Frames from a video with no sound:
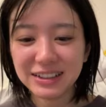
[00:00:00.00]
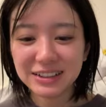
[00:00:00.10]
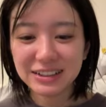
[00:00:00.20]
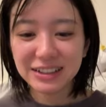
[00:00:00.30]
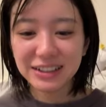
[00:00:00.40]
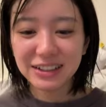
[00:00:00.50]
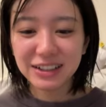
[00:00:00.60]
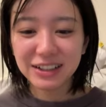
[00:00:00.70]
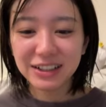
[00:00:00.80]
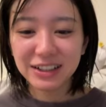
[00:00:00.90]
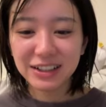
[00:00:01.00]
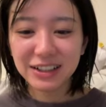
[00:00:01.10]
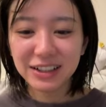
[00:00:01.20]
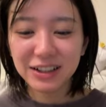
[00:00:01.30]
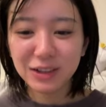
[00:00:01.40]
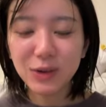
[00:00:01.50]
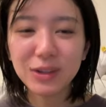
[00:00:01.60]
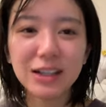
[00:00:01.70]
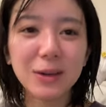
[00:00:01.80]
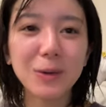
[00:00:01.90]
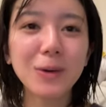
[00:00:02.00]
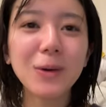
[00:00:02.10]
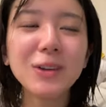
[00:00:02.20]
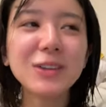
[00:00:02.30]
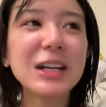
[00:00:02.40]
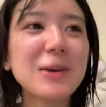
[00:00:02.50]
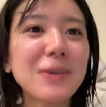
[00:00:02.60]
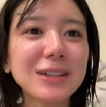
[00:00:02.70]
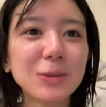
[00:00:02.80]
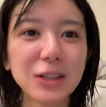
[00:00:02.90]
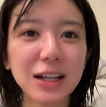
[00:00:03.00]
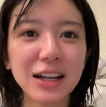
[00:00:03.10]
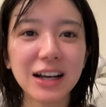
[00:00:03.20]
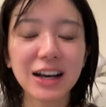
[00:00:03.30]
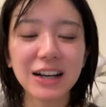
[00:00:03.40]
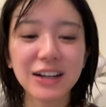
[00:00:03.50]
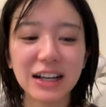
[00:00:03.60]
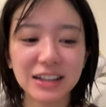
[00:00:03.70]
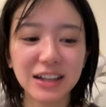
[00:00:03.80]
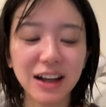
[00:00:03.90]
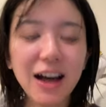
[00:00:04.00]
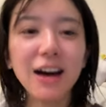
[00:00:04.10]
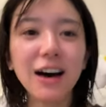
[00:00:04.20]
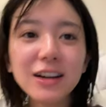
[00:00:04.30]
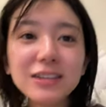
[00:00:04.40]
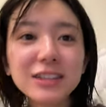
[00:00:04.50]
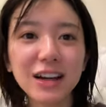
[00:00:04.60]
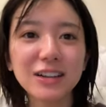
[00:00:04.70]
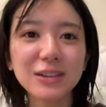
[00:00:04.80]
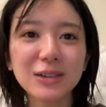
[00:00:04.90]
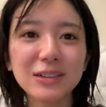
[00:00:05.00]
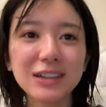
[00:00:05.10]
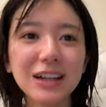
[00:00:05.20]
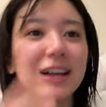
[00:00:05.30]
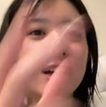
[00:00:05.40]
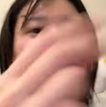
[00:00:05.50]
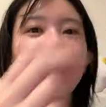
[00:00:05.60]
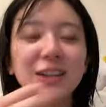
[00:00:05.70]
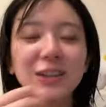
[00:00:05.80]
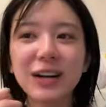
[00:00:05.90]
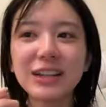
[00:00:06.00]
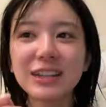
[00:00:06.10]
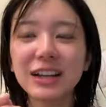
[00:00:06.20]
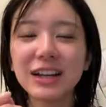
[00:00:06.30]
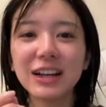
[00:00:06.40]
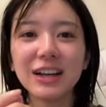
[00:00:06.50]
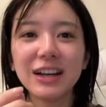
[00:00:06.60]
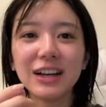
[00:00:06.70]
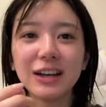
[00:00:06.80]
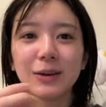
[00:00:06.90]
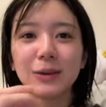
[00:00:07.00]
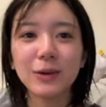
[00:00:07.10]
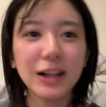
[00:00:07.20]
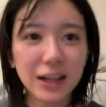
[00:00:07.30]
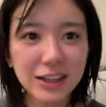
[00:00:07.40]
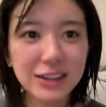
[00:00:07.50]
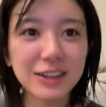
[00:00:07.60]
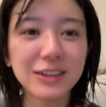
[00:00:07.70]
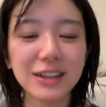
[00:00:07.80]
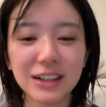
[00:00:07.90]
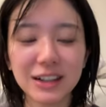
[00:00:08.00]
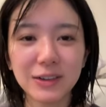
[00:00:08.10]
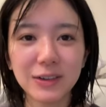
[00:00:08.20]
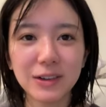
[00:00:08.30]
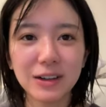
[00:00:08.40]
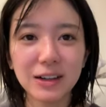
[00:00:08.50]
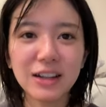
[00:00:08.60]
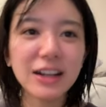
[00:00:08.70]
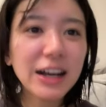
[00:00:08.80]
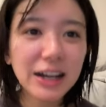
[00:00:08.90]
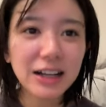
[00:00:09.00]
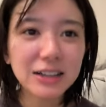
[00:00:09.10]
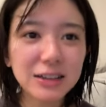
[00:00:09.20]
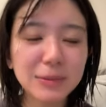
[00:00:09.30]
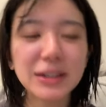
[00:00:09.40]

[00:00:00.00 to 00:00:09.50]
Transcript: 「当店でご購入できます」みたいななって、「ああるじゃん」と思ってカードあって「これ」って言ったんだけど「あないです」